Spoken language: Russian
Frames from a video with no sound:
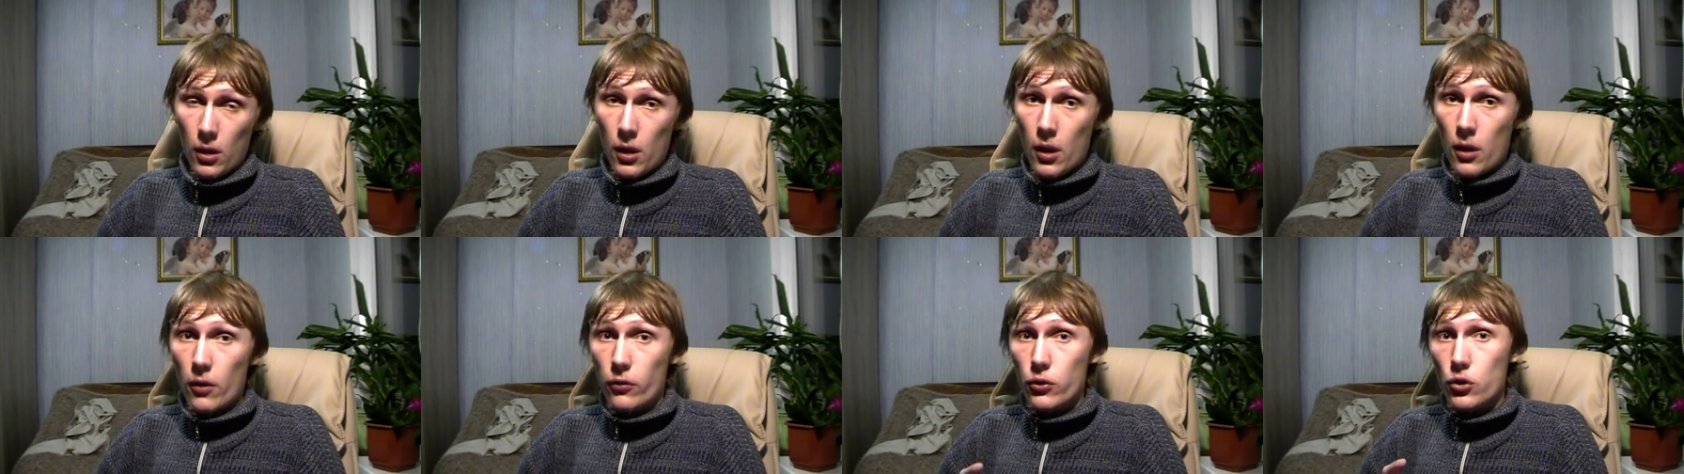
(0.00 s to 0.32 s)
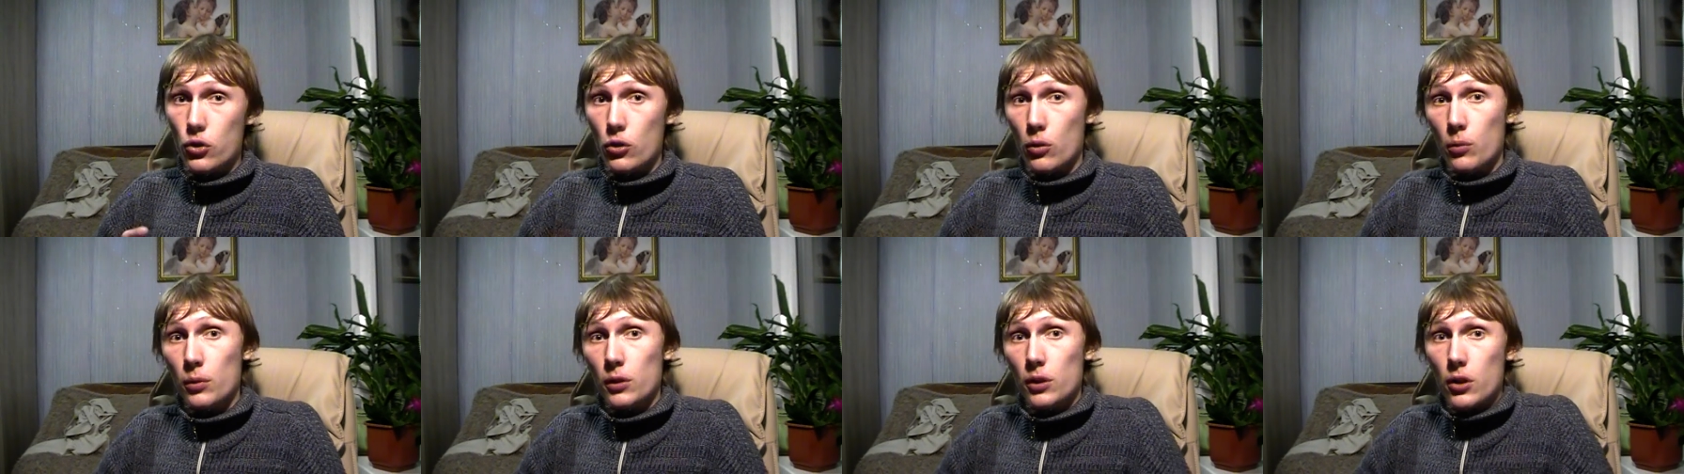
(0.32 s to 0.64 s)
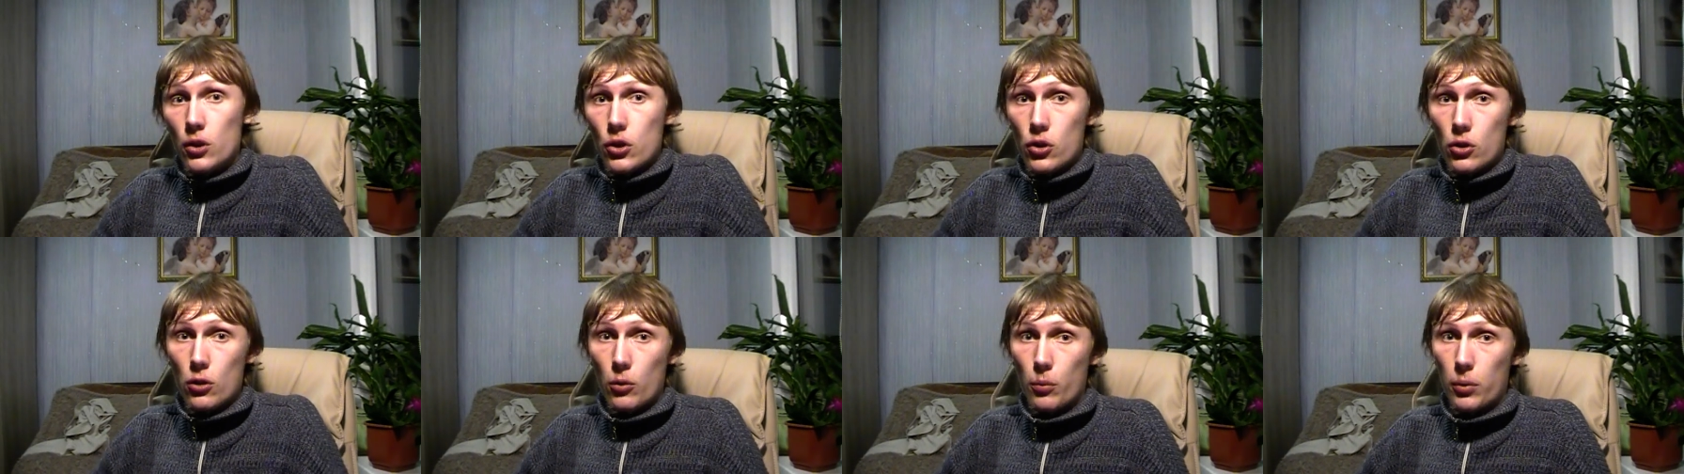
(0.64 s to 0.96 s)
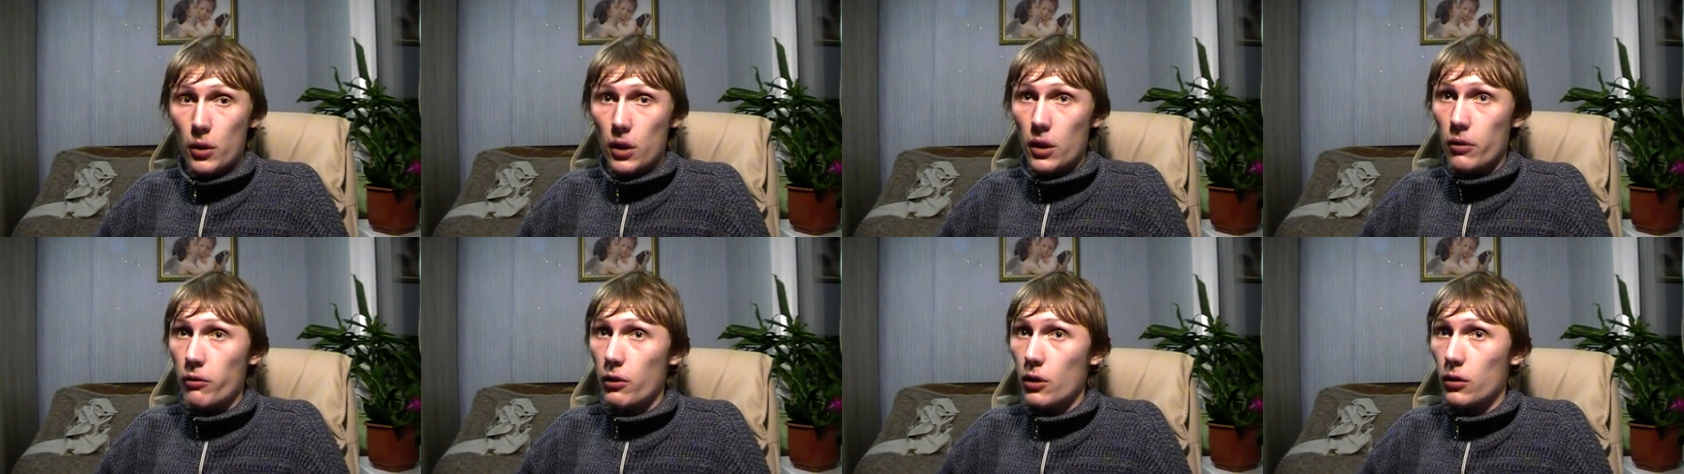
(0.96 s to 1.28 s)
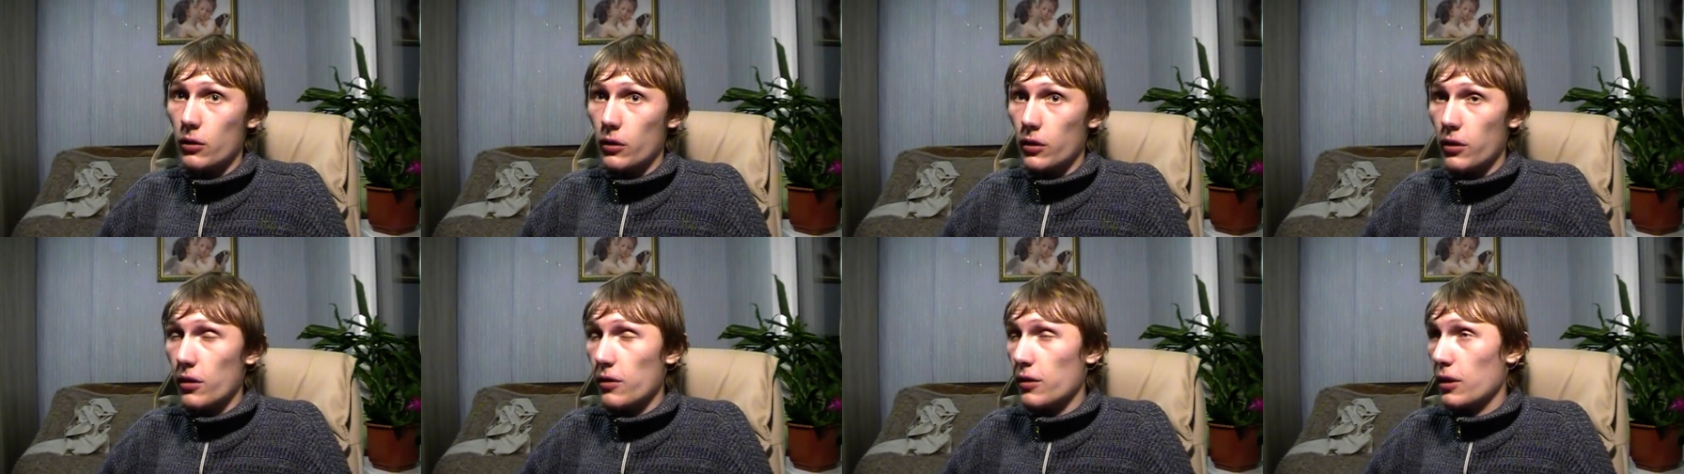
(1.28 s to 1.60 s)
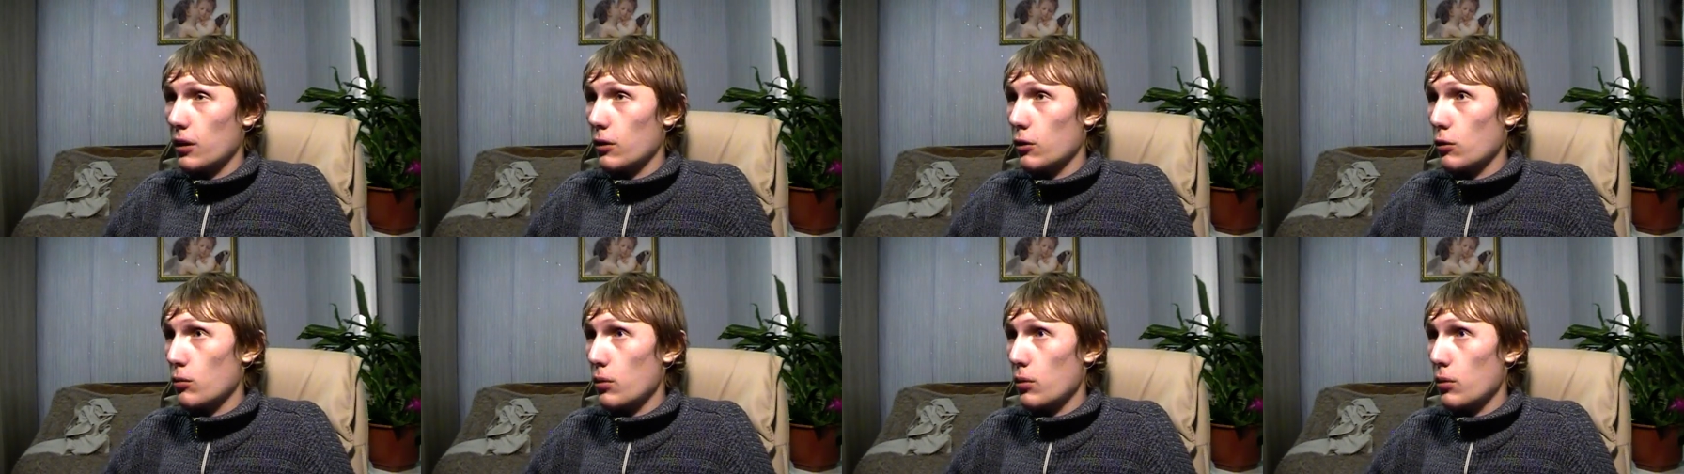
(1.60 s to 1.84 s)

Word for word: В чем это еще проявилось? Есть такой